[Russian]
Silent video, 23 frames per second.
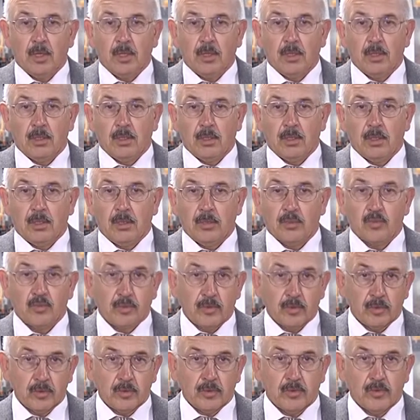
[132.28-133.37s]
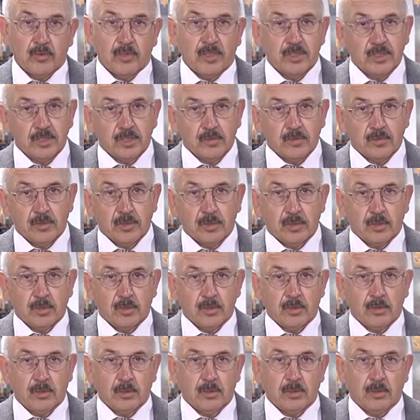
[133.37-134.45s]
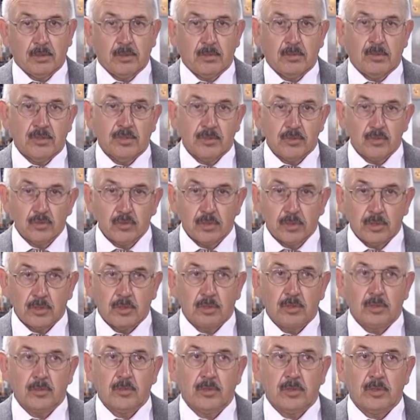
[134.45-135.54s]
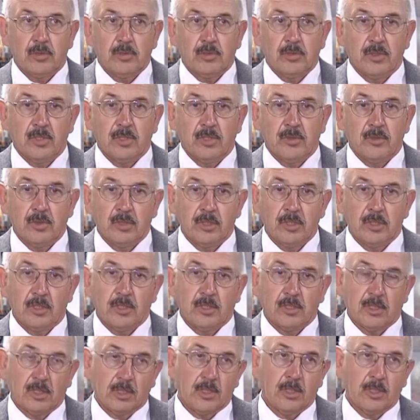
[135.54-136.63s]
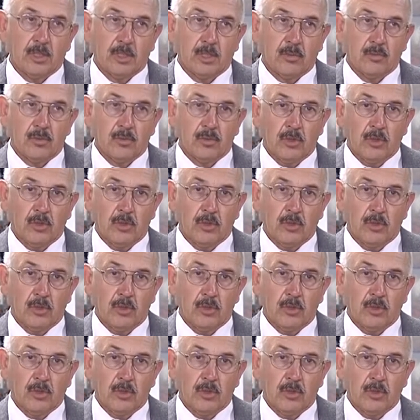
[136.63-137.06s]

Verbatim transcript: Э, группировку наземных э, воздушных роботов для ведения таких работ.